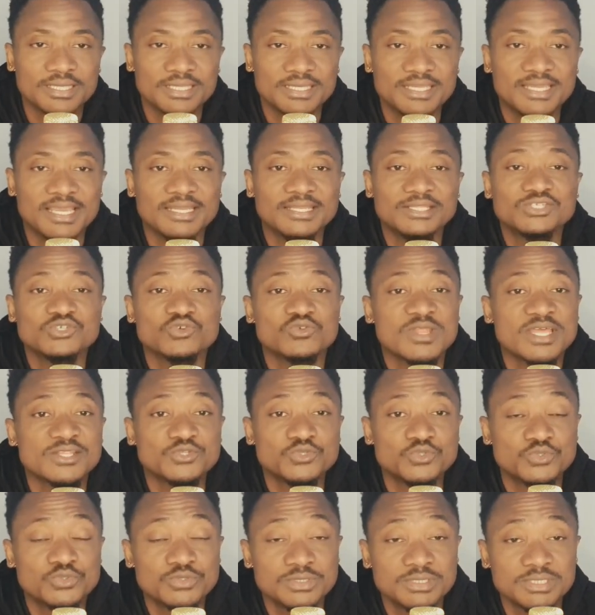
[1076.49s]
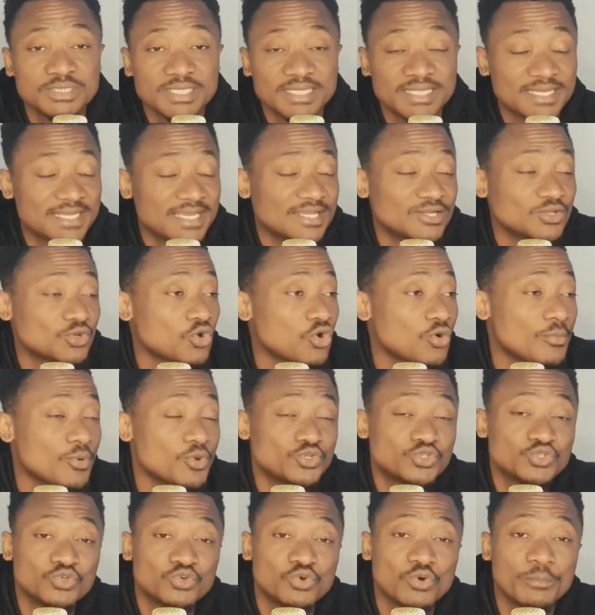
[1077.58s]
Regardez son attitude, regardez comment
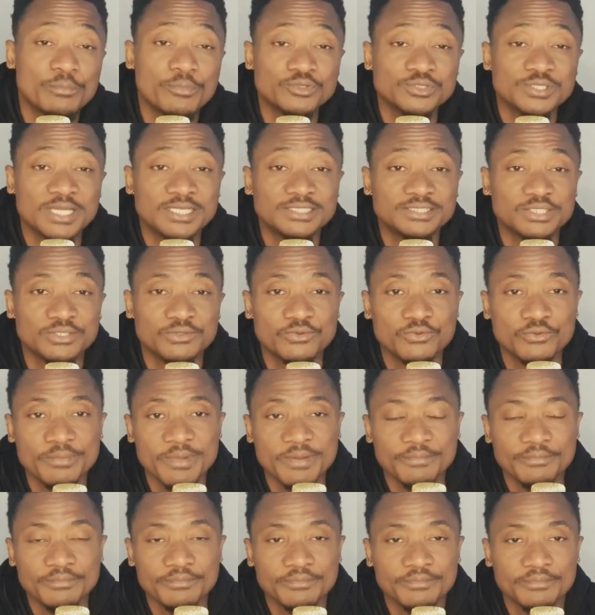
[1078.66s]
ils se comportent entre eux-mêmes.